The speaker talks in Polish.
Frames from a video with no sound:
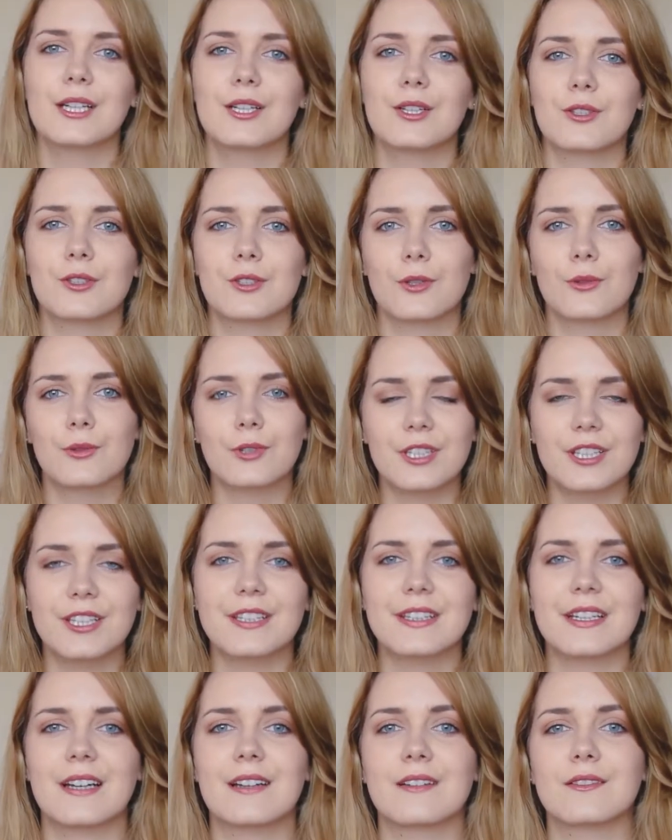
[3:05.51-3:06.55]
Są
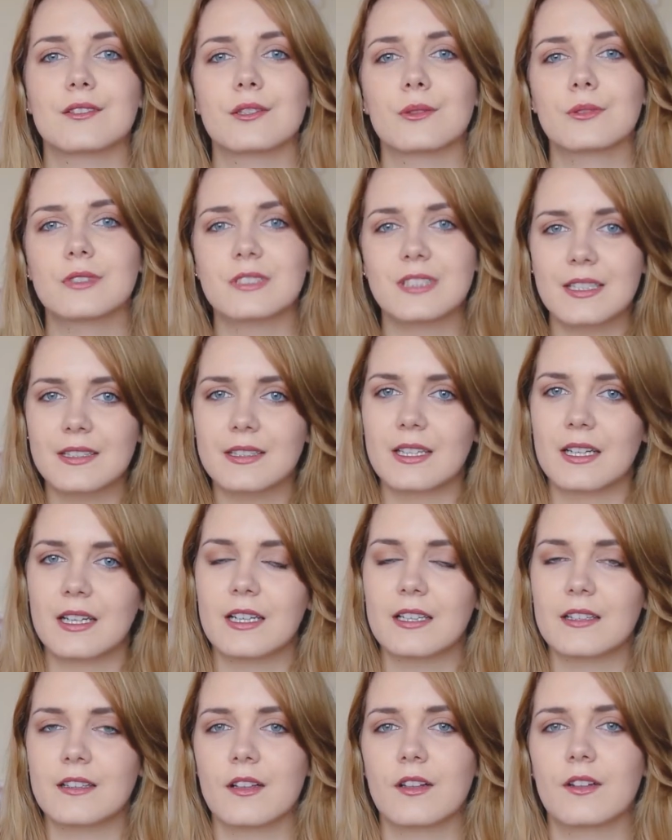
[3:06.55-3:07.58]
kina, są centra
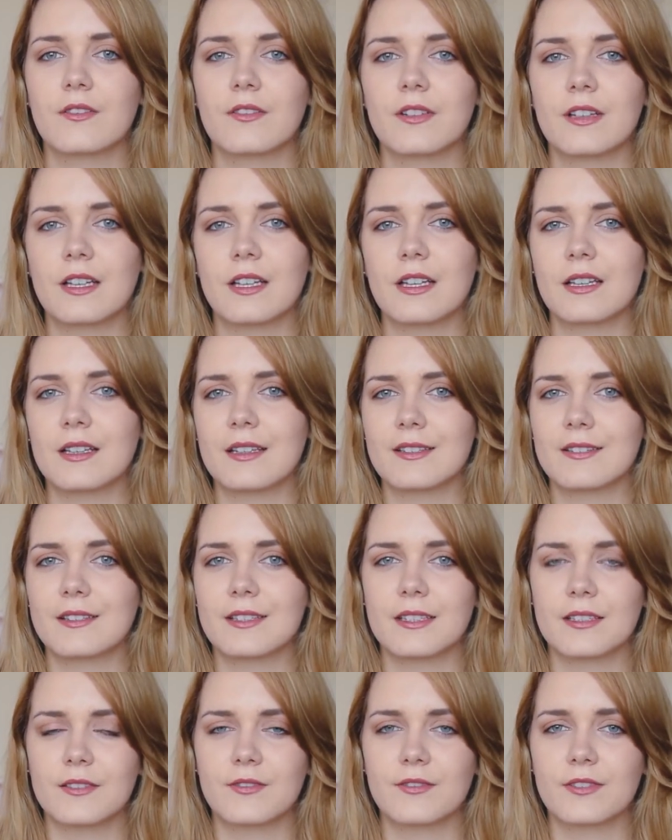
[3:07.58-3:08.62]
handlowe,
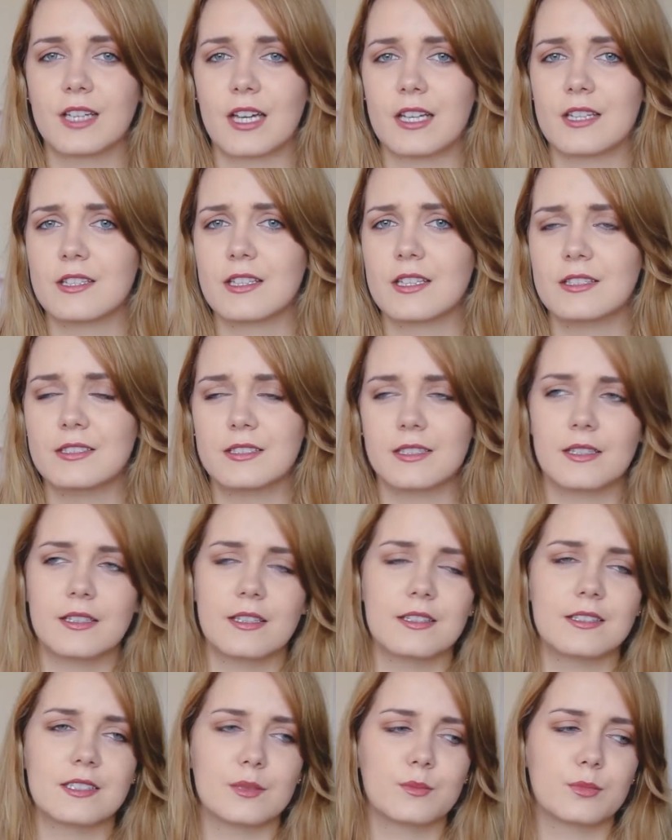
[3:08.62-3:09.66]
e, w każdej
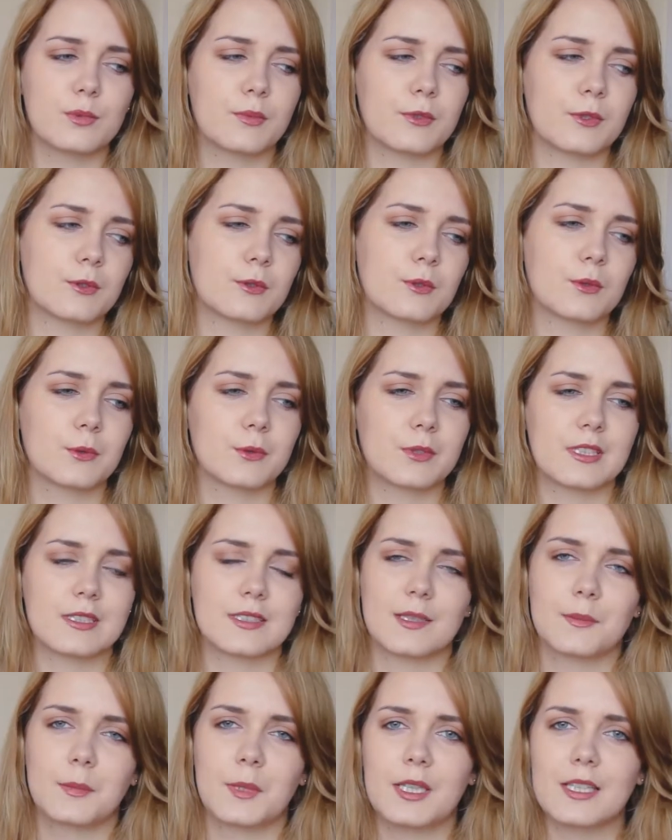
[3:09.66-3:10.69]
dzielnicy po prostu
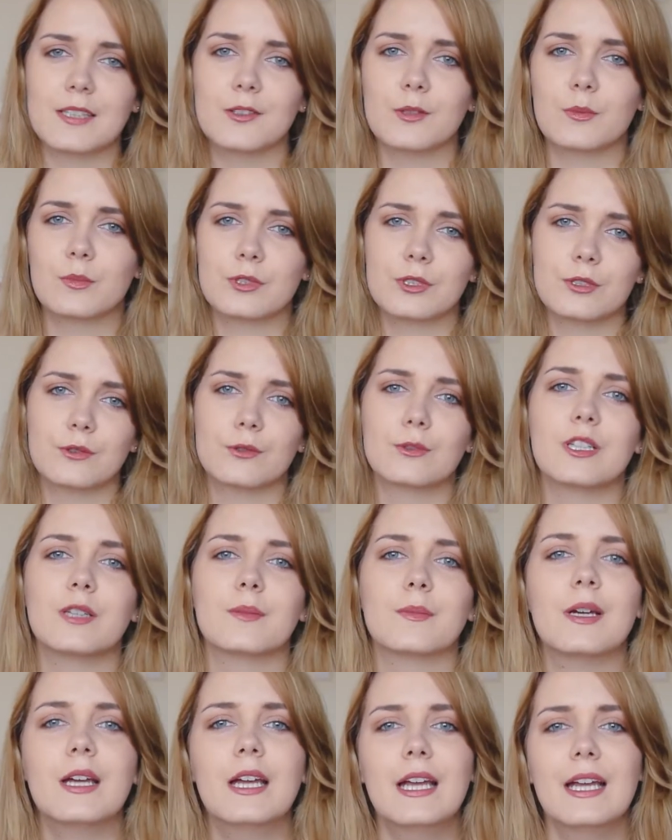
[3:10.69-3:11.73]
czasami jedno przy
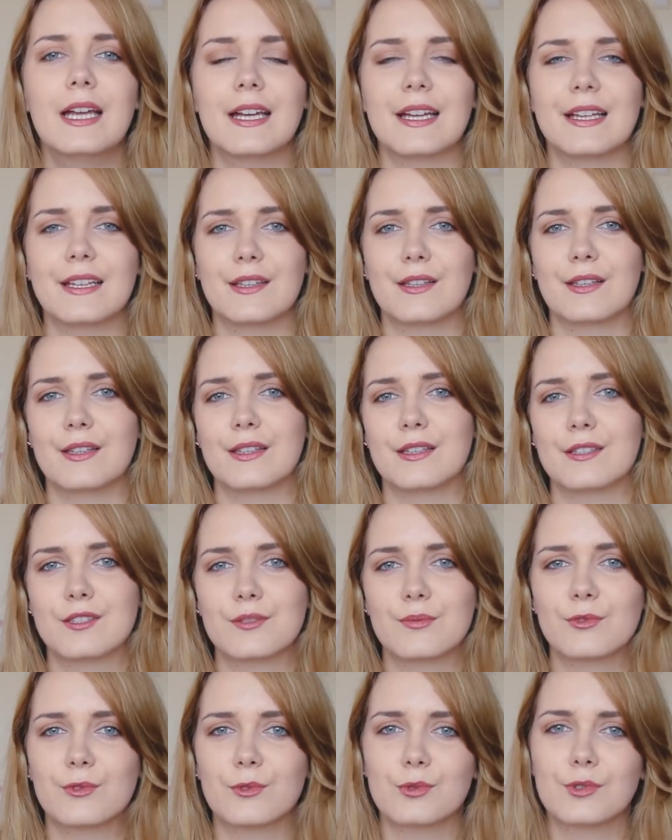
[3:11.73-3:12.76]
drugim e, jest
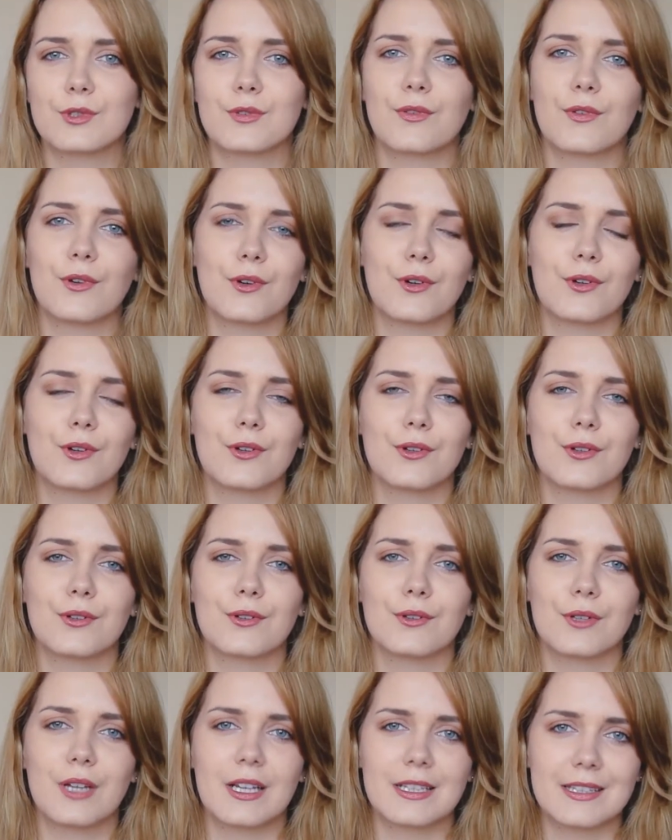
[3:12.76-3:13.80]
mnóstwo
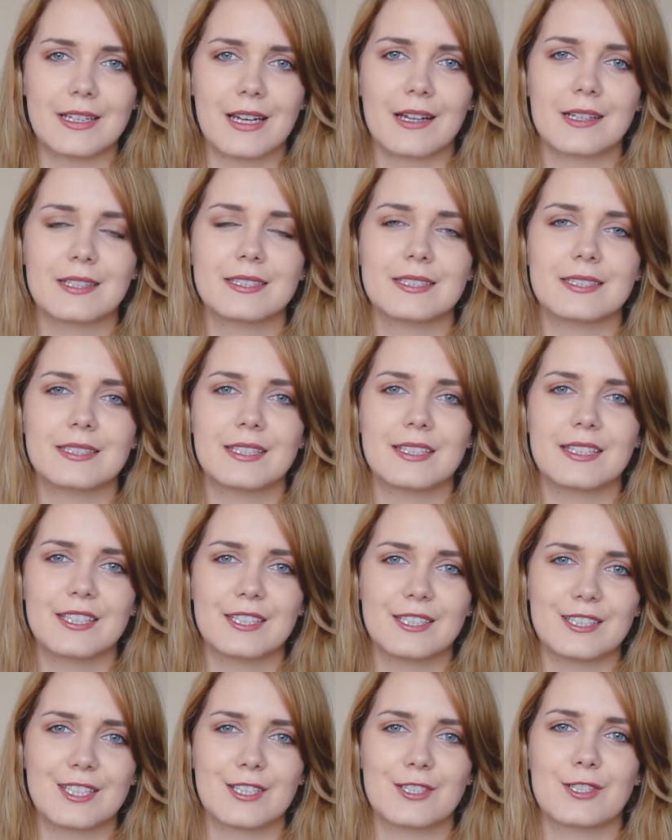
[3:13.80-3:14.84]
atrakcji
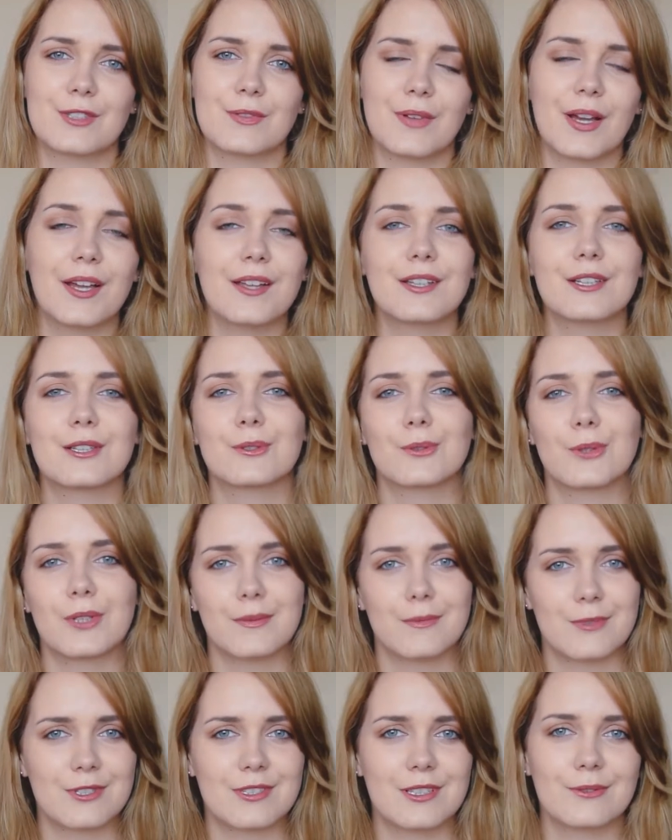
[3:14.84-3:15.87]
i rzeczy fajnych, które
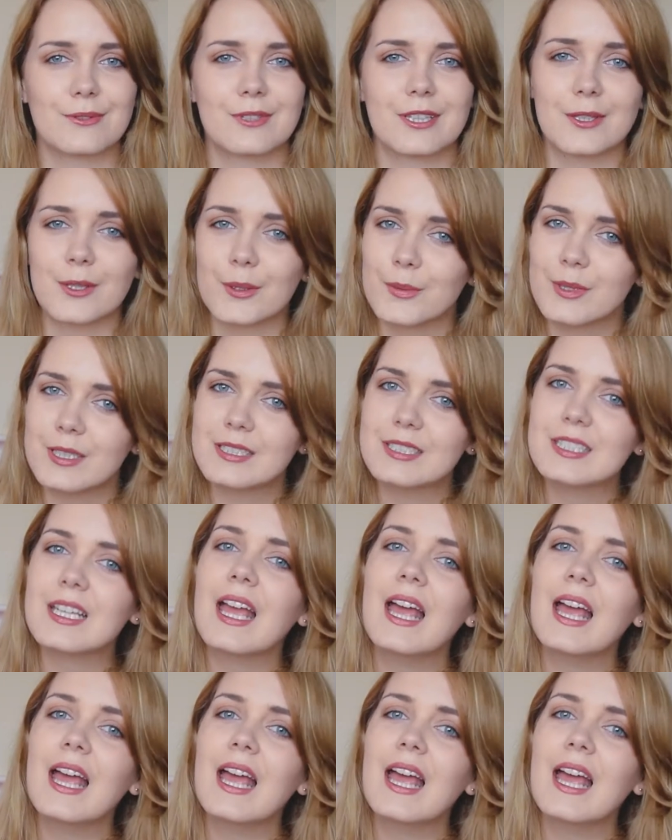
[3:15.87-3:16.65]
można tutaj robić.